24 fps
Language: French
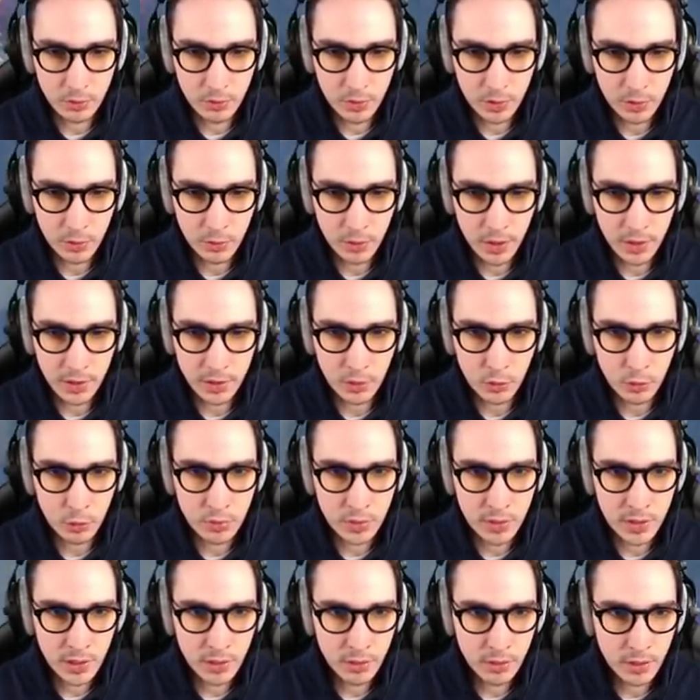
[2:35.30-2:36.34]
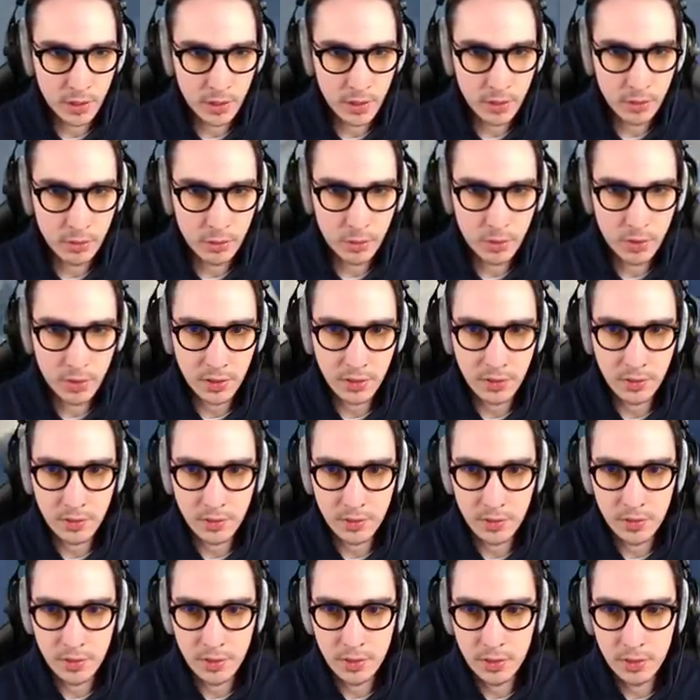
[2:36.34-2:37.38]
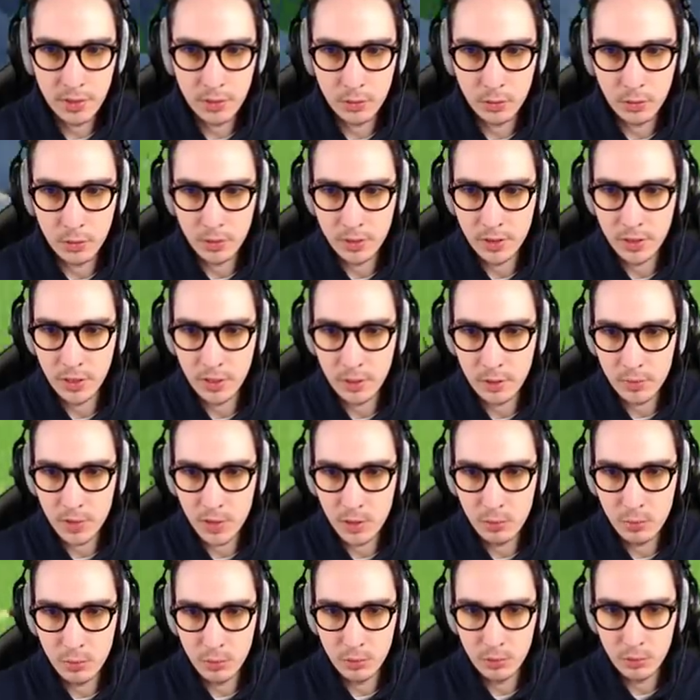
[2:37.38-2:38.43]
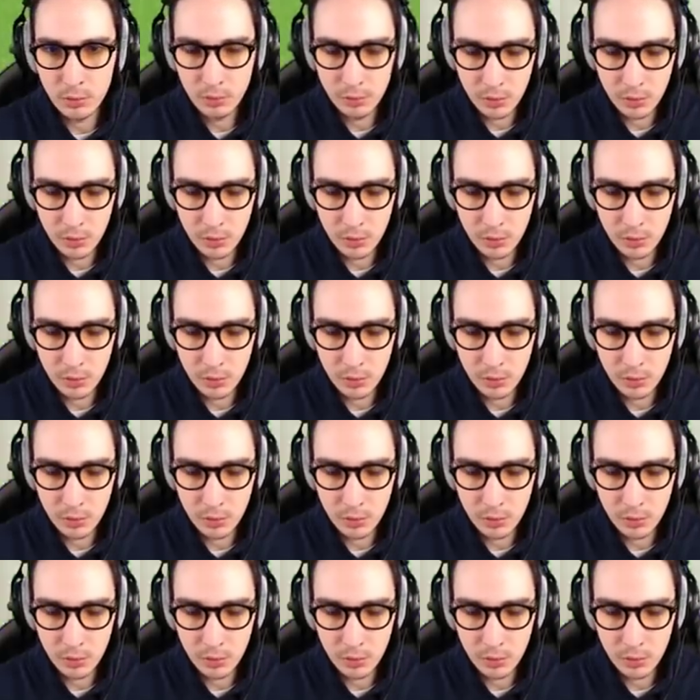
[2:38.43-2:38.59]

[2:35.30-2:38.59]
encore une fois qu'on n'a rien oublié. Il y en a un autre ici. On regarde un petit